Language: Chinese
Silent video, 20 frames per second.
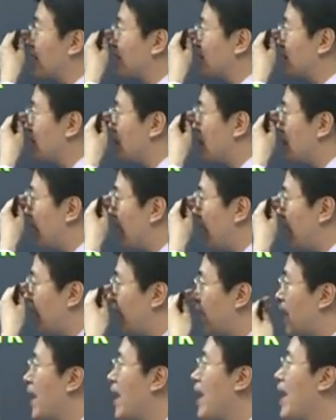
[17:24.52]
这个词，慢慢来。
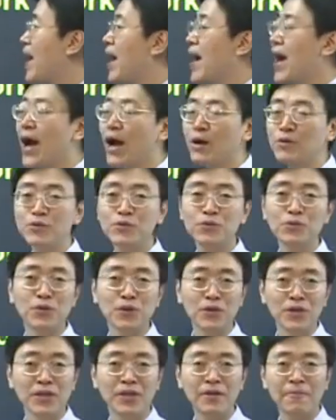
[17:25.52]

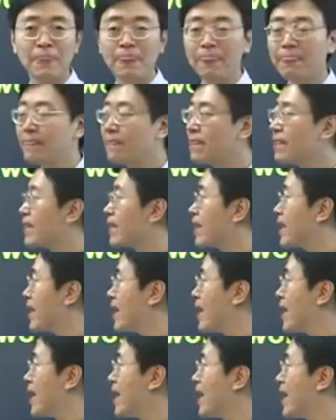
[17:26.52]

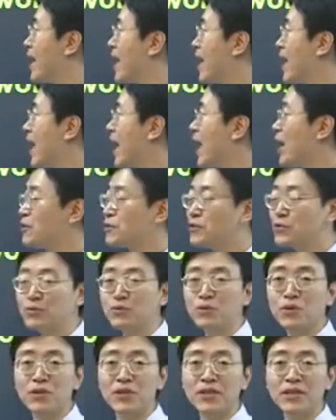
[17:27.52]

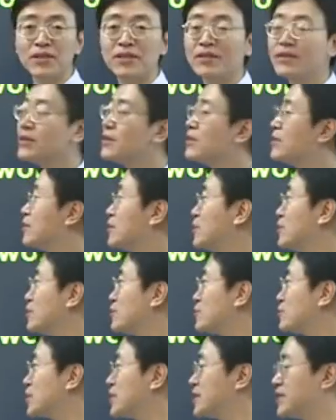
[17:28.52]
Housework，housework，
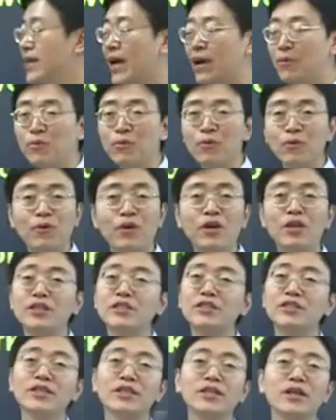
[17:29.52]
注意“家务活”
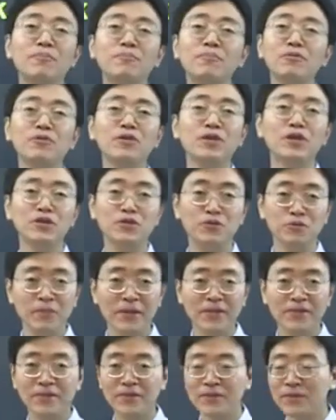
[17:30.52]
是一个不可数
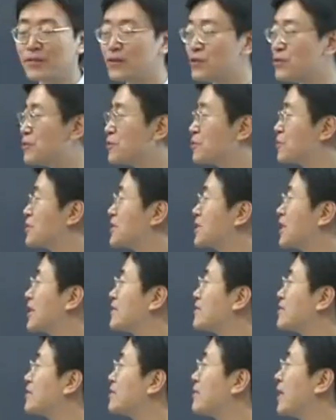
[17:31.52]
名词。如果这
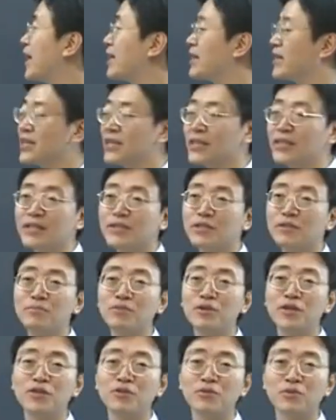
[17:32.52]
个词的话，它一定是
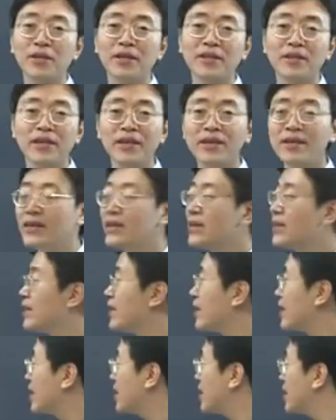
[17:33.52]
不可数的。
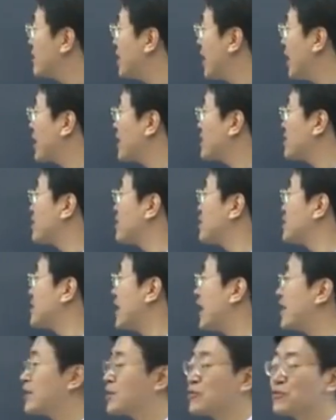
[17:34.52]
它跟另外一个词儿“
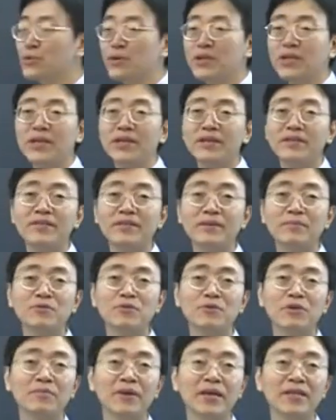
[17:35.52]
家庭作业”，咱们
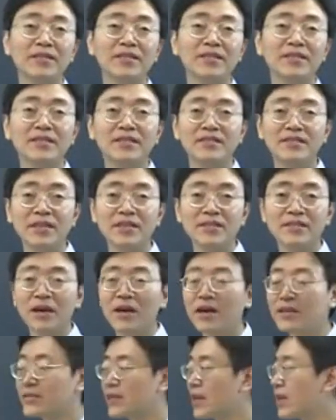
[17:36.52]
做个变系，这个
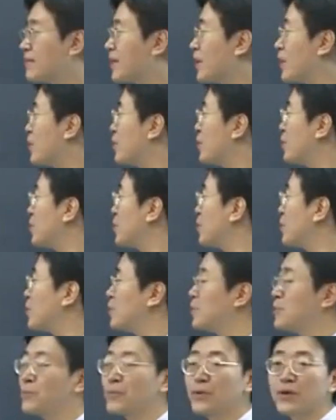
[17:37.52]
叫再来一遍
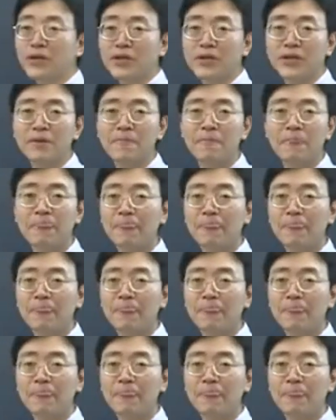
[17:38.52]
h o m e w o r k